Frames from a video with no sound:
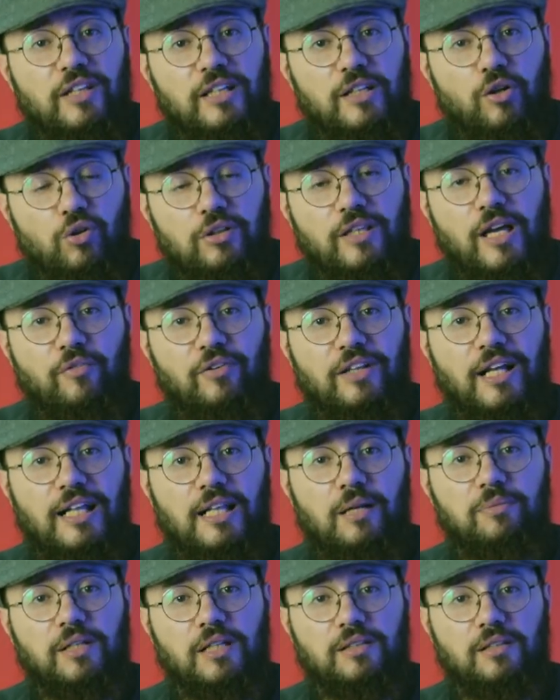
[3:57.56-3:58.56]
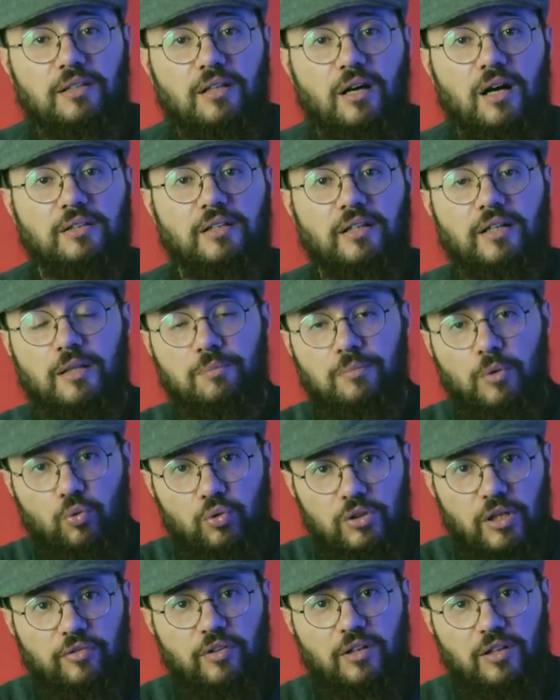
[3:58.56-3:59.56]
اللي انا قلتها في الحلقه بتاعت النهارده كانت
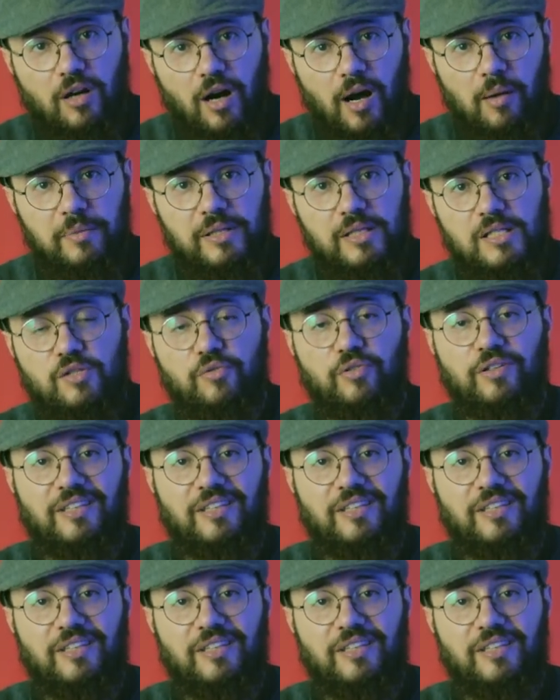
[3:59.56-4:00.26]
موجوده في الكومنتس في